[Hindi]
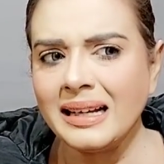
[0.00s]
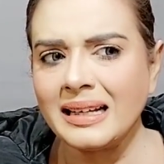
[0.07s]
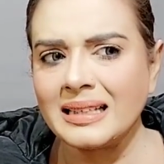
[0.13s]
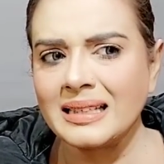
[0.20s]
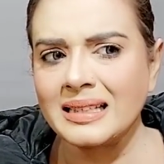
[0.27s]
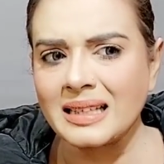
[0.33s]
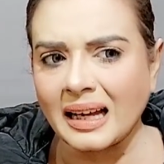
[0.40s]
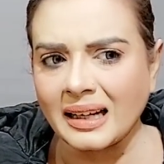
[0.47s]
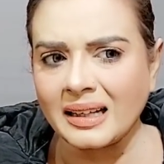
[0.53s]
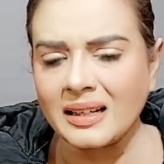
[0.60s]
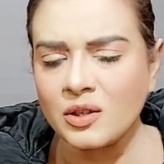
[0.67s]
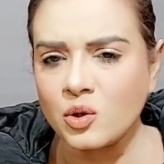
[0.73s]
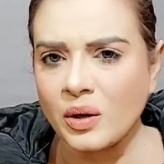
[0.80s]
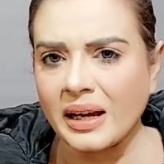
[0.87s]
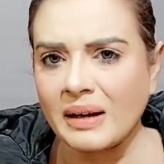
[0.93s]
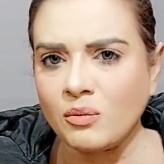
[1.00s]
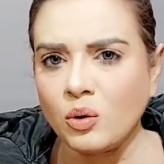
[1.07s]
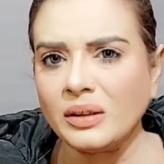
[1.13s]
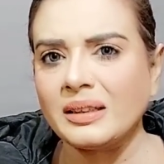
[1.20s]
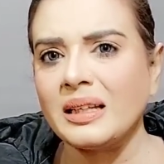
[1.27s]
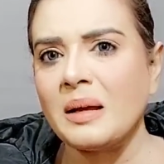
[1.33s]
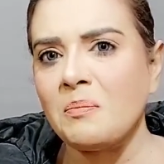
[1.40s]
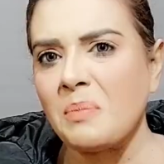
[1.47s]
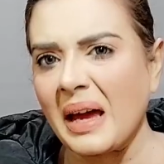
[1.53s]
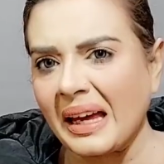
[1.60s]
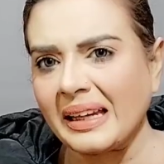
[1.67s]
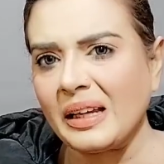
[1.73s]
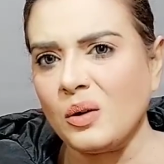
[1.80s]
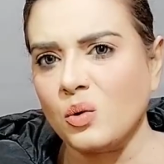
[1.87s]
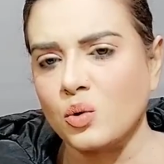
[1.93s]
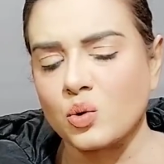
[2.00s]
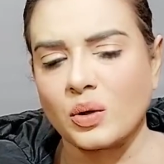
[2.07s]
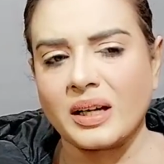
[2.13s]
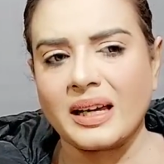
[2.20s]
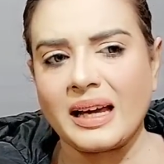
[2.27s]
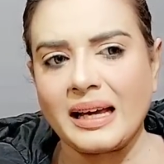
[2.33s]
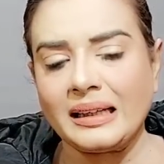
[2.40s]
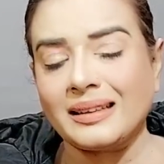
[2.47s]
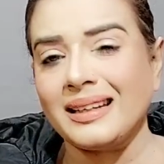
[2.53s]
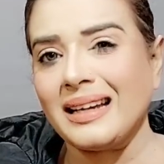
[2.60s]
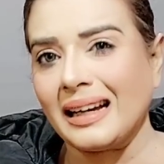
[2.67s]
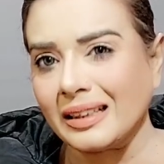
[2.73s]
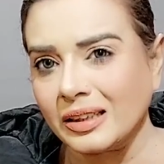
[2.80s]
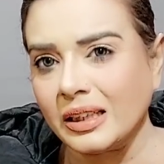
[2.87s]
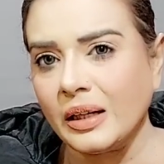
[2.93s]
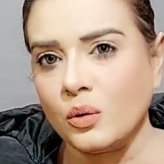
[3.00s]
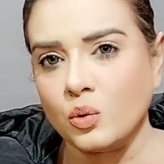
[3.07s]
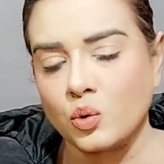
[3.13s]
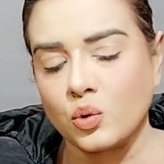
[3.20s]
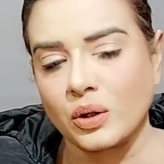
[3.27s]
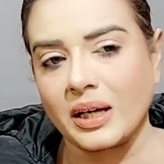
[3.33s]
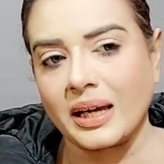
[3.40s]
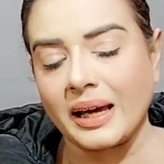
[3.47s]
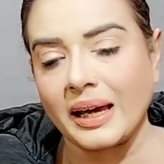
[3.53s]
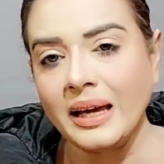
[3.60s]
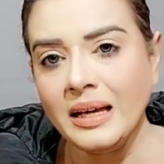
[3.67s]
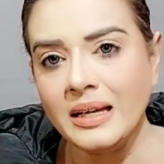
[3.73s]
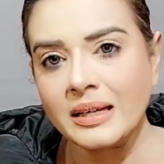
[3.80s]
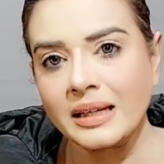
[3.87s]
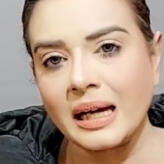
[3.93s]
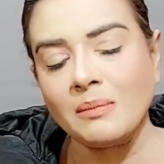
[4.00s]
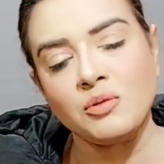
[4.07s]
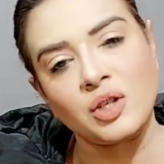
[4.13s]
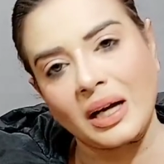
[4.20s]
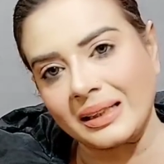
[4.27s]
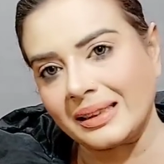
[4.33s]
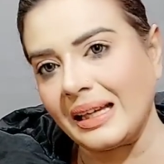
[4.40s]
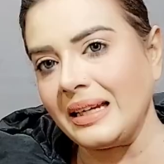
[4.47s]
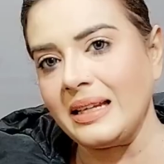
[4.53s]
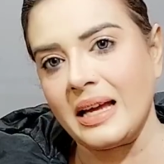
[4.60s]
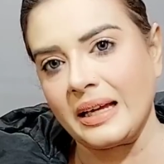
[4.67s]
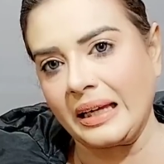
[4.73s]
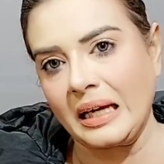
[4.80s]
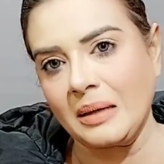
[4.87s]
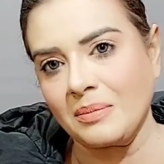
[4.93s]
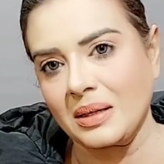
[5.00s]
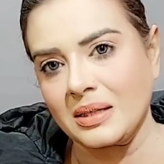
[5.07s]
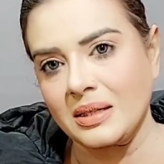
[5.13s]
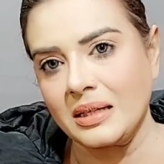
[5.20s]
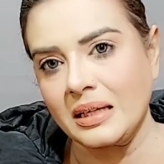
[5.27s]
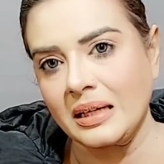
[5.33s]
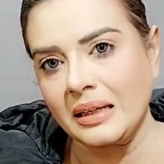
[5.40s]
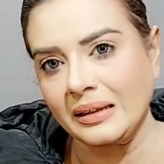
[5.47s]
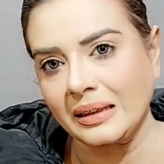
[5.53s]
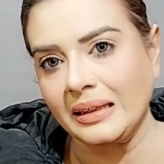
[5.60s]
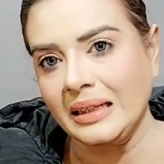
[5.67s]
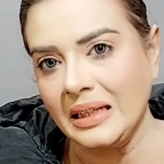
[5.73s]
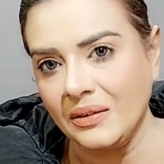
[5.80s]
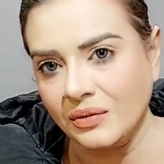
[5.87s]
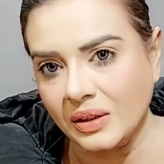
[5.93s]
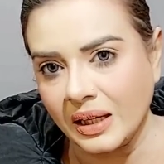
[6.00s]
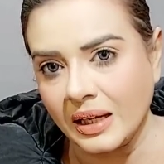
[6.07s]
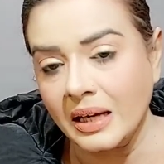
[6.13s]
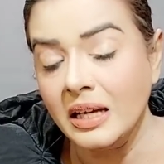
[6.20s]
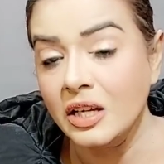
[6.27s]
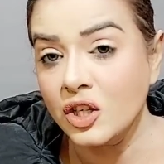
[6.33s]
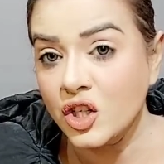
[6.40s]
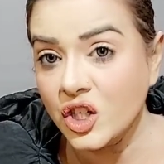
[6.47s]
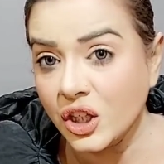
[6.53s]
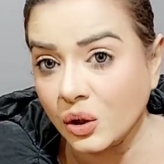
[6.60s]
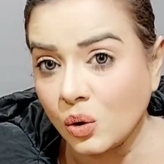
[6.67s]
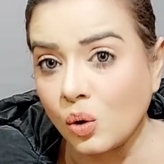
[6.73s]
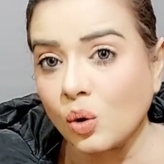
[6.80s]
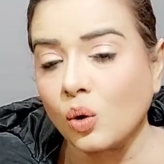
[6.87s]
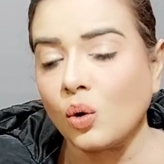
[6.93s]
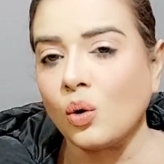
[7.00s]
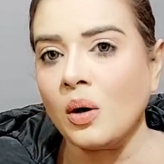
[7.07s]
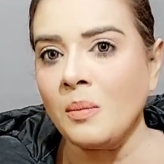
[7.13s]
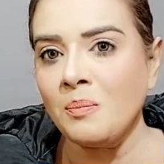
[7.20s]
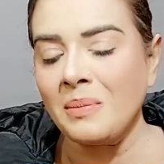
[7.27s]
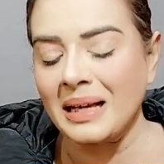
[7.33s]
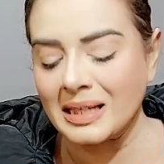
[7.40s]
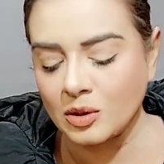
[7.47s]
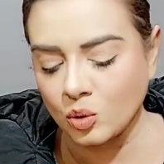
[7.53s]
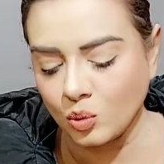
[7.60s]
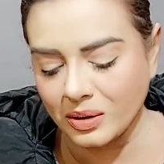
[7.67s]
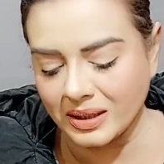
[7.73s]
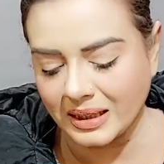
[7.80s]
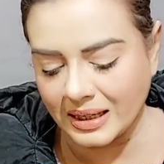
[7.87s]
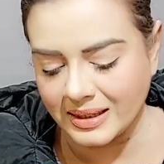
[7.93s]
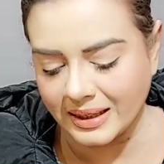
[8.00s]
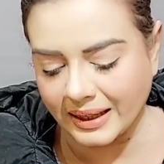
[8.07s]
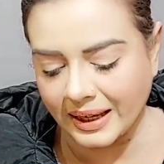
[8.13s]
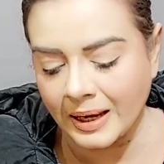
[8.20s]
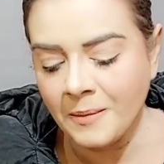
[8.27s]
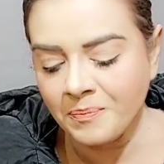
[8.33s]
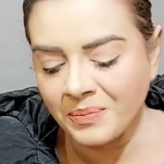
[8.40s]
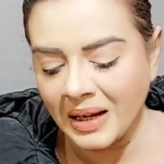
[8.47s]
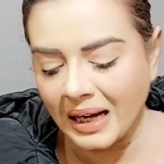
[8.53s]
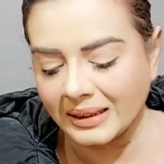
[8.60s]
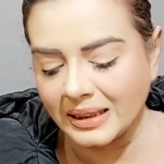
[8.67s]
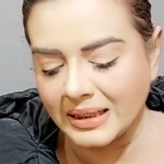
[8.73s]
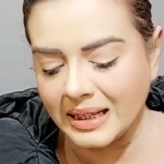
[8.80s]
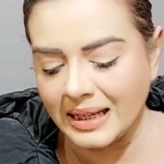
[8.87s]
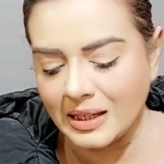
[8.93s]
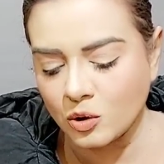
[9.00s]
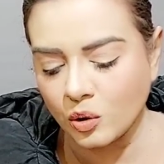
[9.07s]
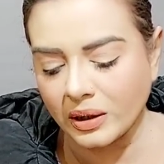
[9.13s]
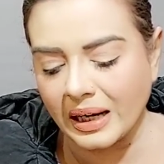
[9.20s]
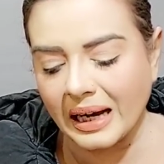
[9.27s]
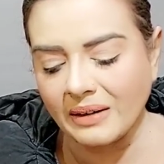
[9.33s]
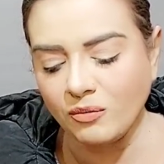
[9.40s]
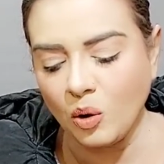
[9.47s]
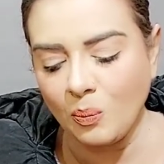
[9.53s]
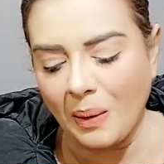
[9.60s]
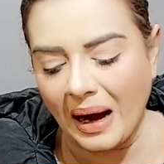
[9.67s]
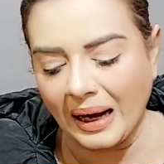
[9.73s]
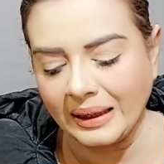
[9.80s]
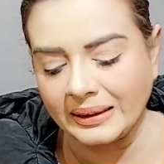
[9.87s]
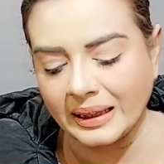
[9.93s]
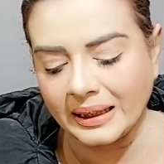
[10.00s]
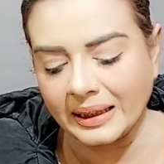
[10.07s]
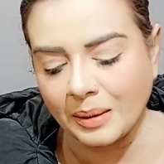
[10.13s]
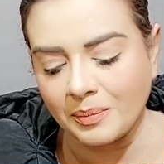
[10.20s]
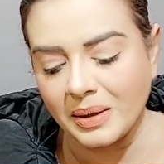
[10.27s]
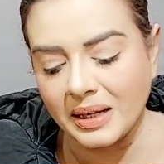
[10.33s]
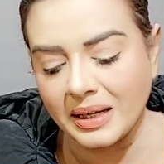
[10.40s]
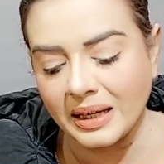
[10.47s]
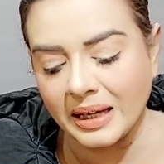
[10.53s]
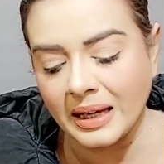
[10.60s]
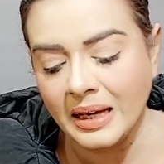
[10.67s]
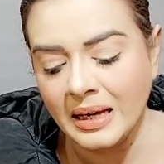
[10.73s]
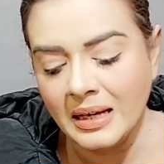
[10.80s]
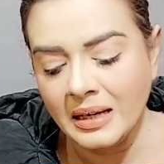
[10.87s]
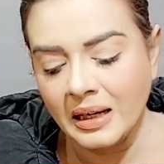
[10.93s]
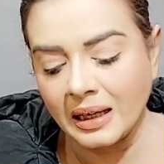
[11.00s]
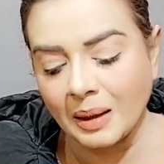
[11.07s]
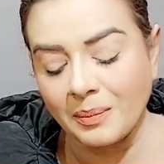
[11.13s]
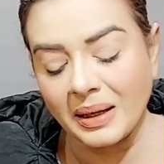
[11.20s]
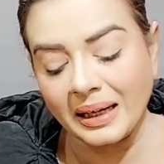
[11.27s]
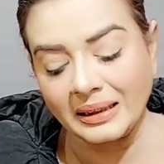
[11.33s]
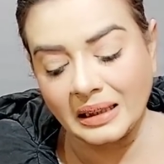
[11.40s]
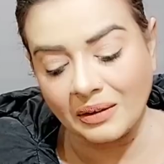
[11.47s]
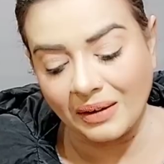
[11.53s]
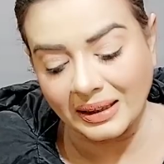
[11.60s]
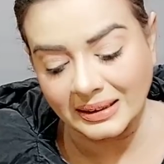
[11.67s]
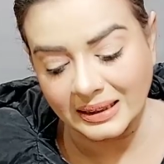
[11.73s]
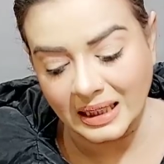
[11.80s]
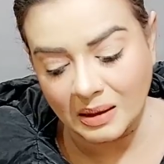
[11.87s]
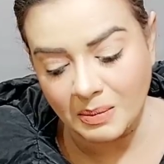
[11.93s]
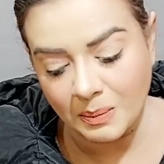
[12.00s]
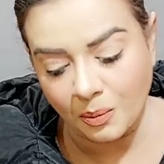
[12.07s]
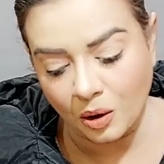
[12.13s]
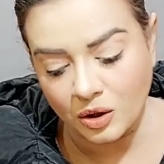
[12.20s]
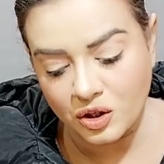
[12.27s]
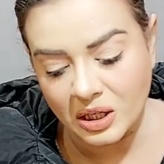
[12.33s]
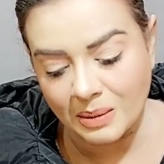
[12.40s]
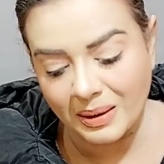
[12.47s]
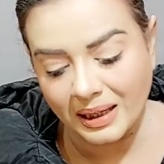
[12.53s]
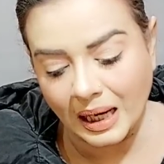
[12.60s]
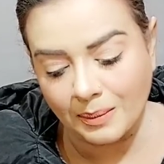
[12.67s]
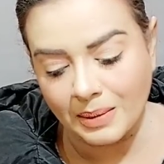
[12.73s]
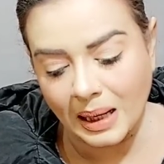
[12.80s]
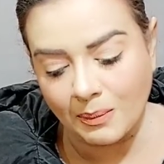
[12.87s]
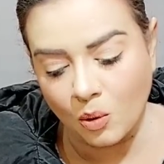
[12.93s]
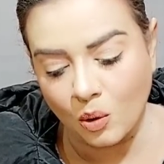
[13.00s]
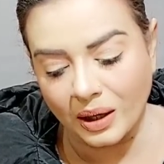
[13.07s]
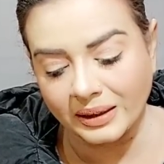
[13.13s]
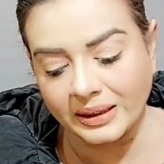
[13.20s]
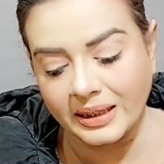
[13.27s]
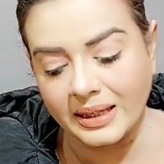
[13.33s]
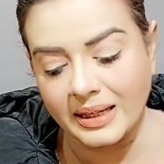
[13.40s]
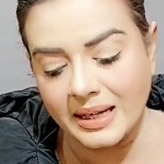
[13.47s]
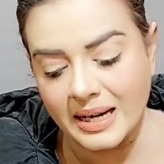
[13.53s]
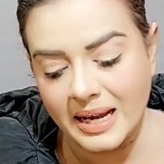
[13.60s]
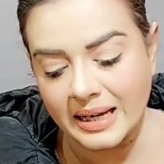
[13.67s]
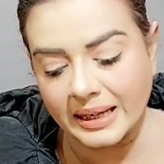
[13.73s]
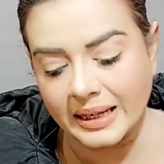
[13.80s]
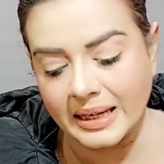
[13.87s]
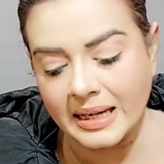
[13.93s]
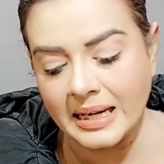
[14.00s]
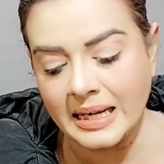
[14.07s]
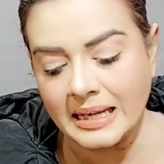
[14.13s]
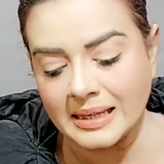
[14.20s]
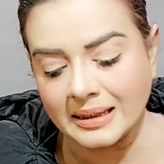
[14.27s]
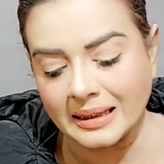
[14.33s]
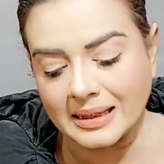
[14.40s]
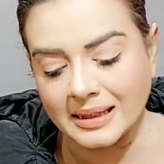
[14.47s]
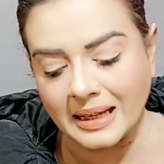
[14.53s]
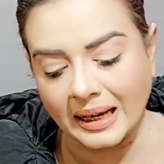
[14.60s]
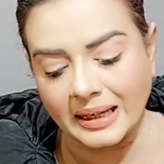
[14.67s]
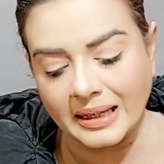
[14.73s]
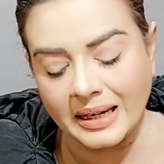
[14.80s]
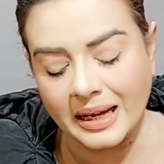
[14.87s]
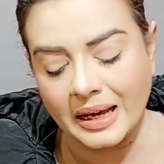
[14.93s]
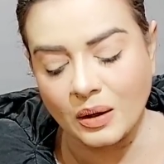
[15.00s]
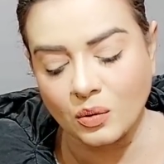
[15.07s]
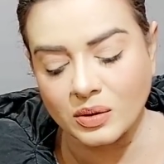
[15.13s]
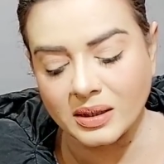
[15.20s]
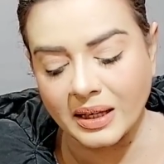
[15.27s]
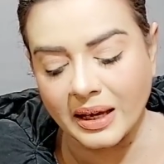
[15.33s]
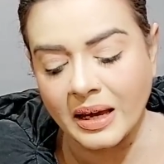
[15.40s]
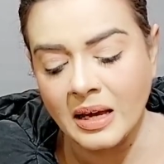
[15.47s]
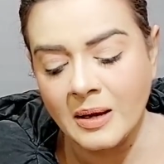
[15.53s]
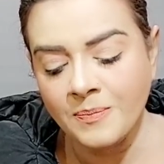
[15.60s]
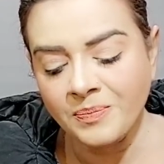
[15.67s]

इंसान जो है वो इतने बहरे हो चुके हैं इतने अंधे हो चुके हैं कि हम चाहते ही हैं कि हम किसी की तकलीफ़ दे चीखों को महसूस कर सकें अच्छा जी इस दौरान वो भागकर कमरे की कमरे के दरवाजे तक भी पहुंचने में कामयाब हो गई थी लेकिन इस कसाई ने उसे